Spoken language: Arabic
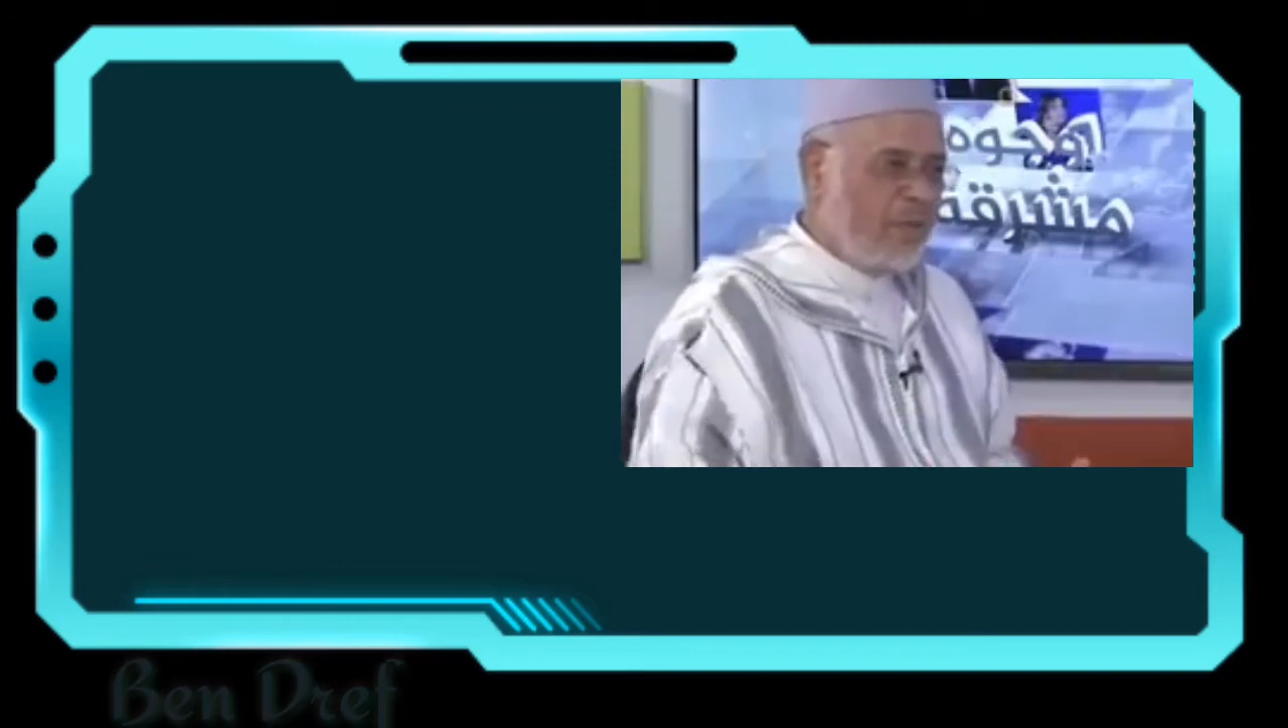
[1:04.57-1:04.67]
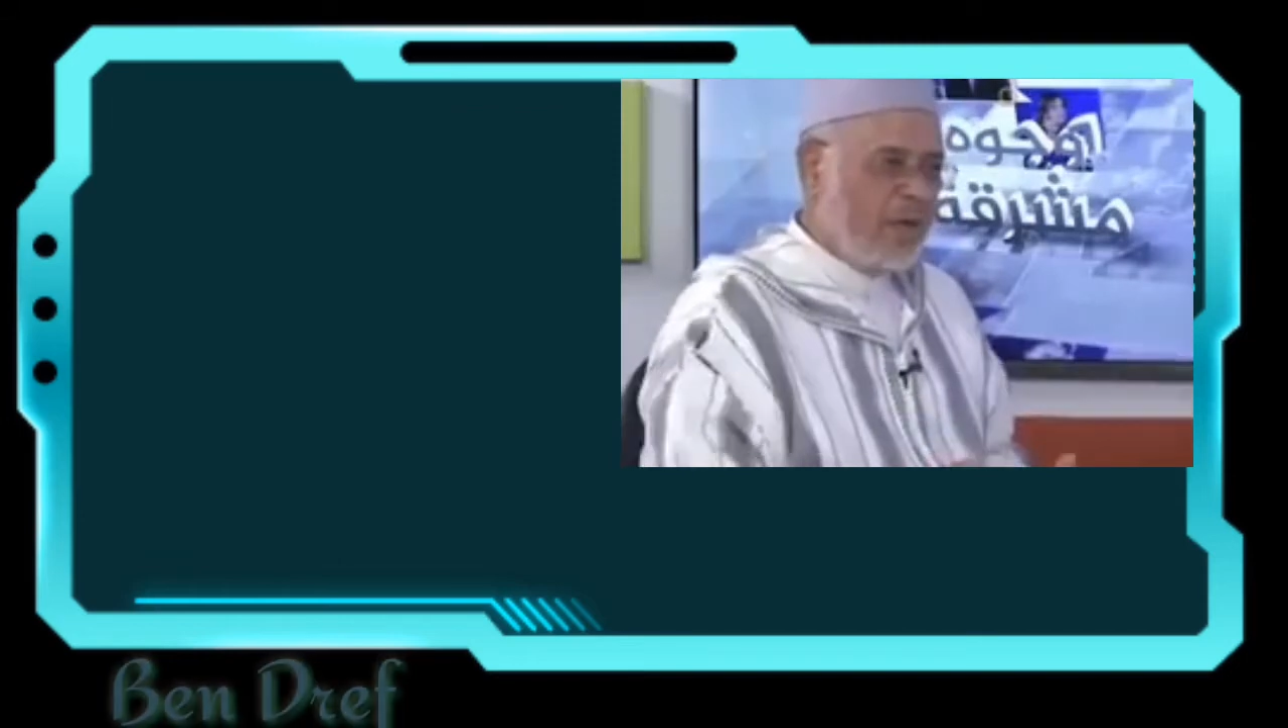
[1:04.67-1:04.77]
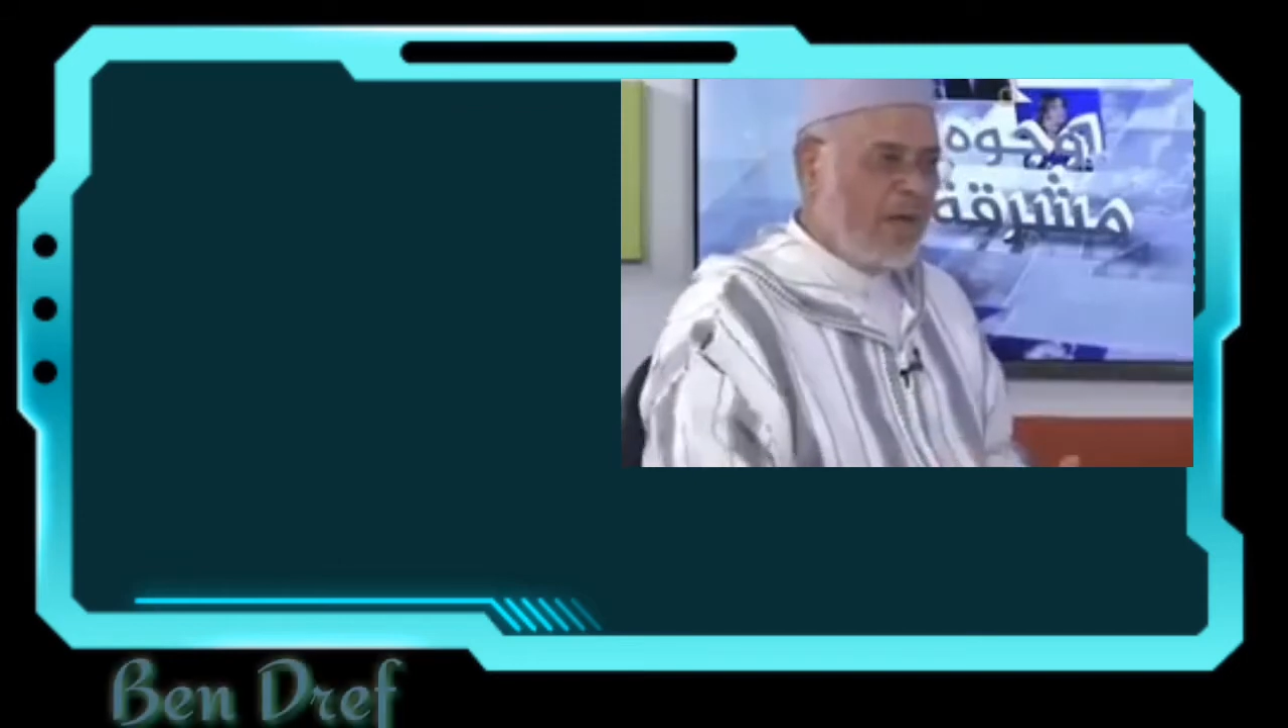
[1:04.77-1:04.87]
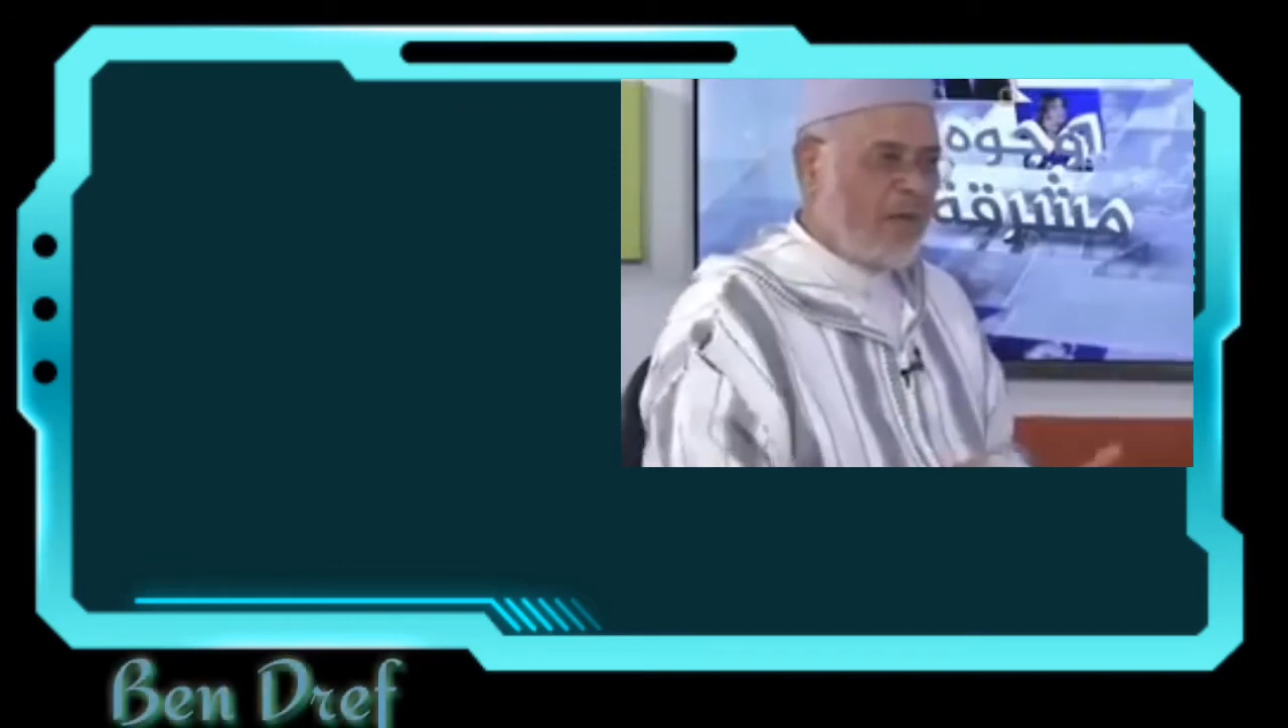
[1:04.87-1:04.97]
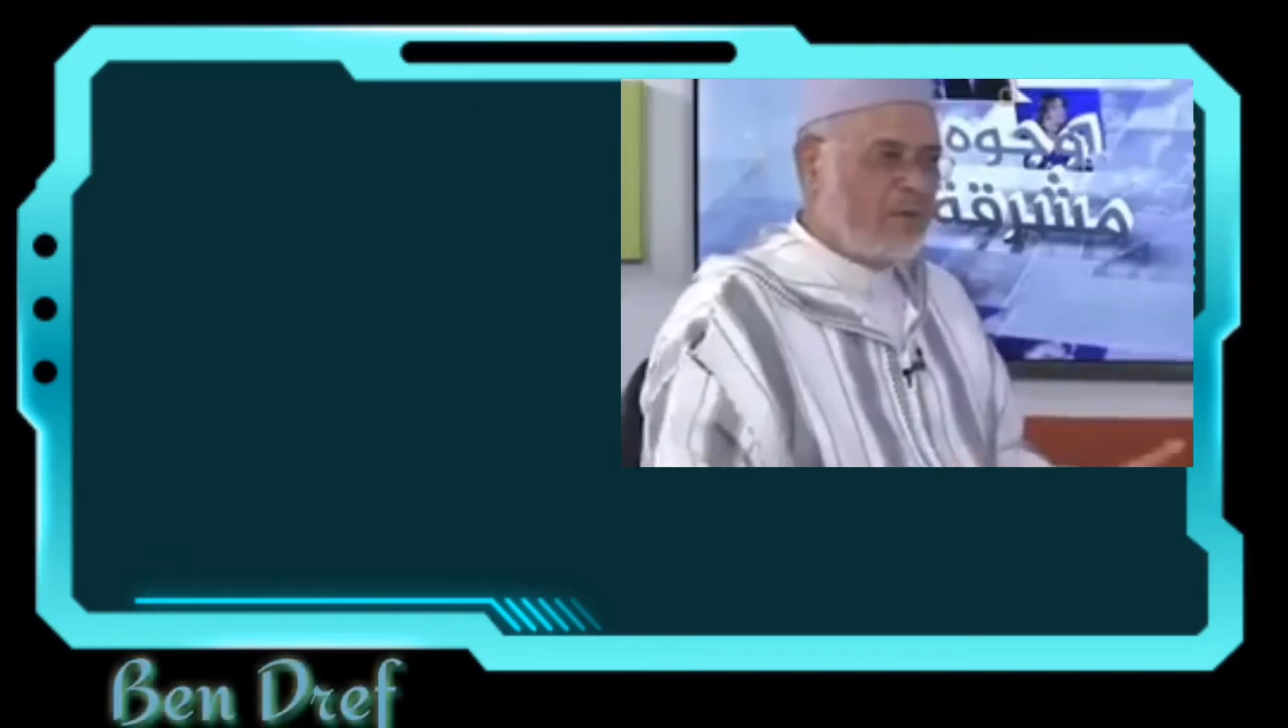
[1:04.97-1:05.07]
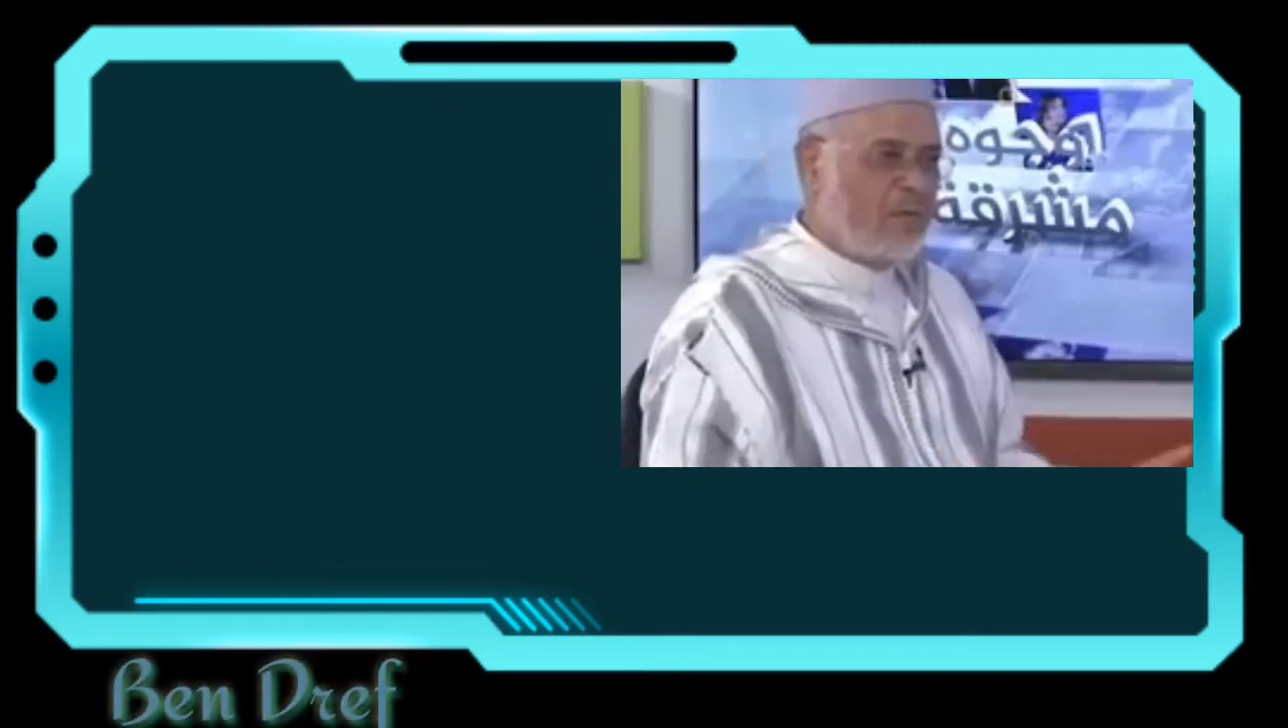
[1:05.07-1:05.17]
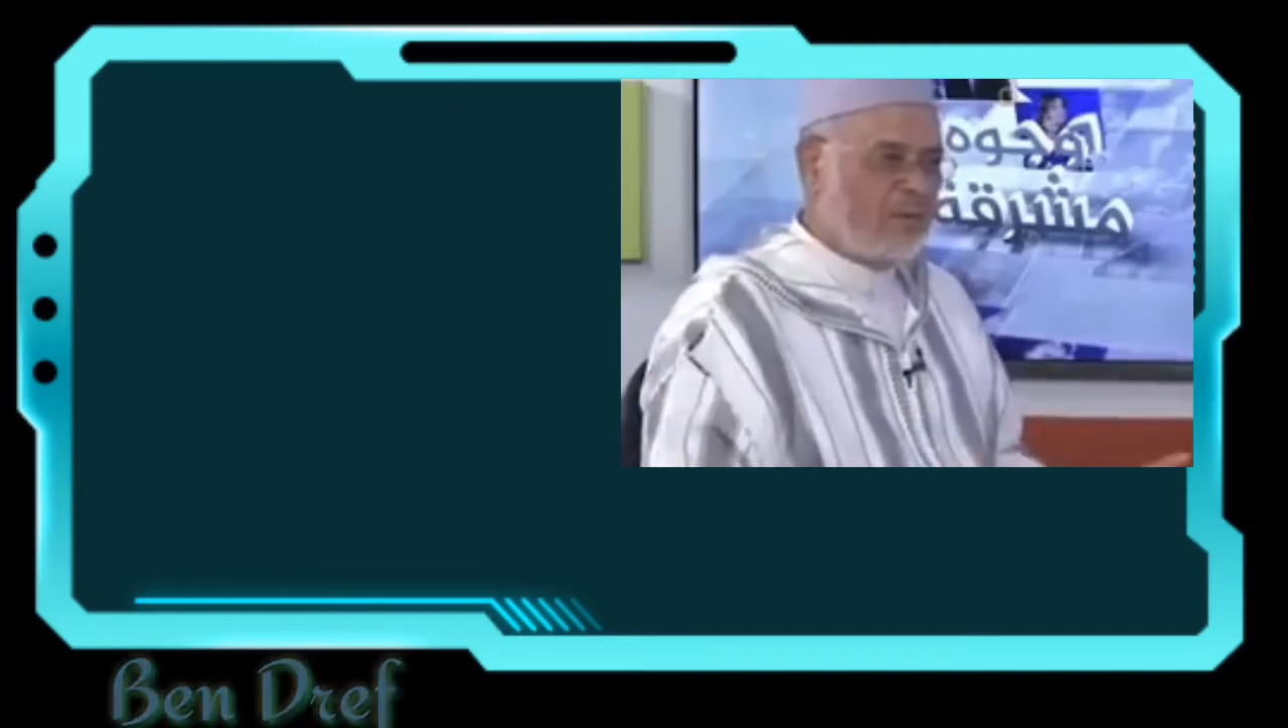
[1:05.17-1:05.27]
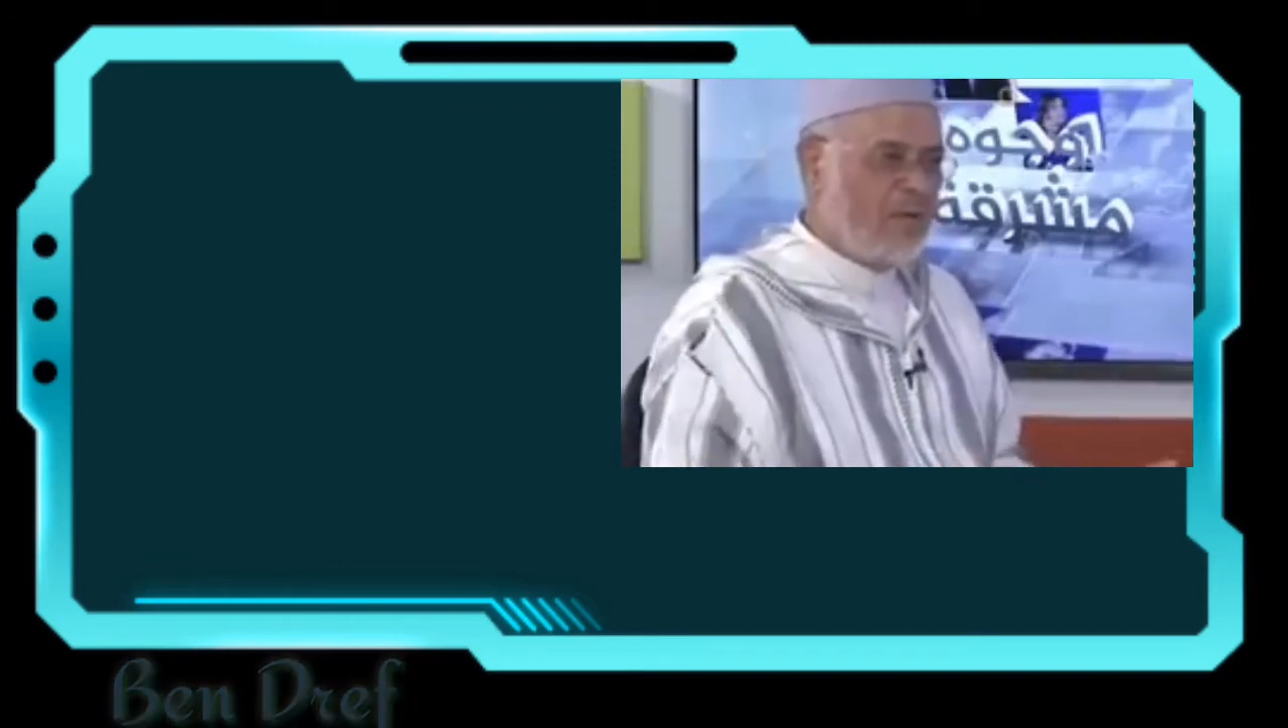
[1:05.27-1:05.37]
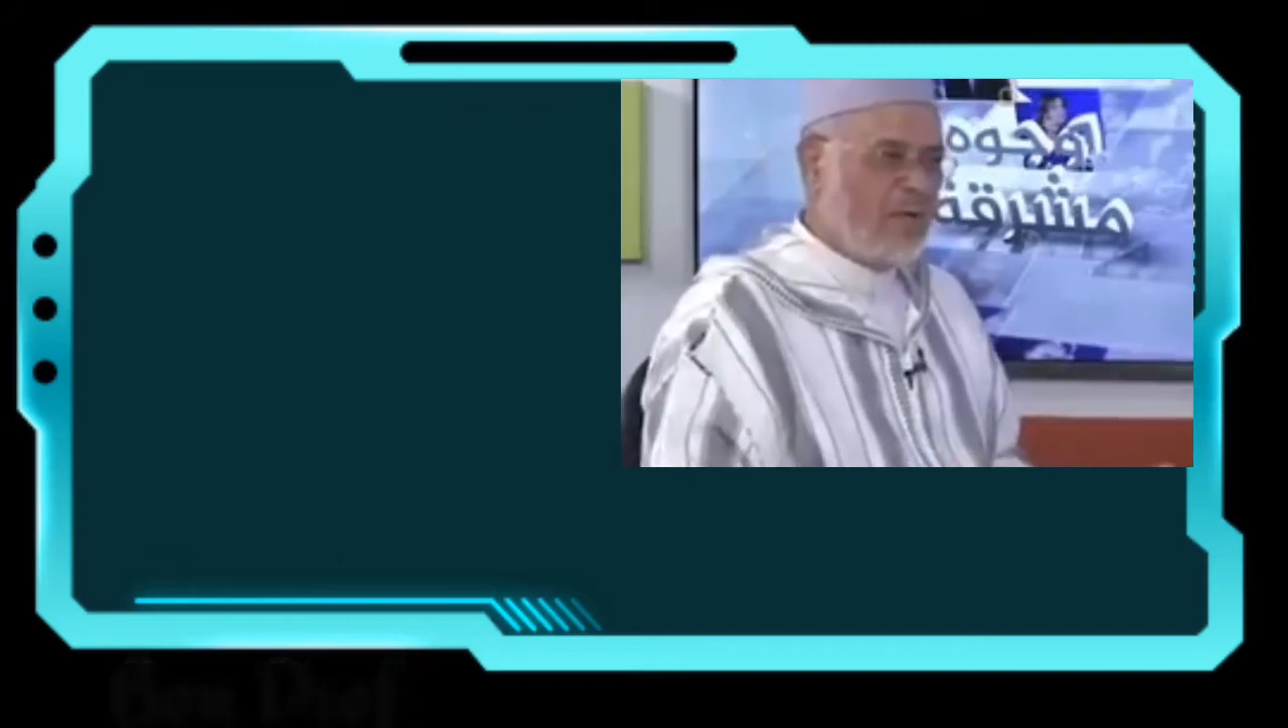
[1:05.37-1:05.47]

بيعاتهم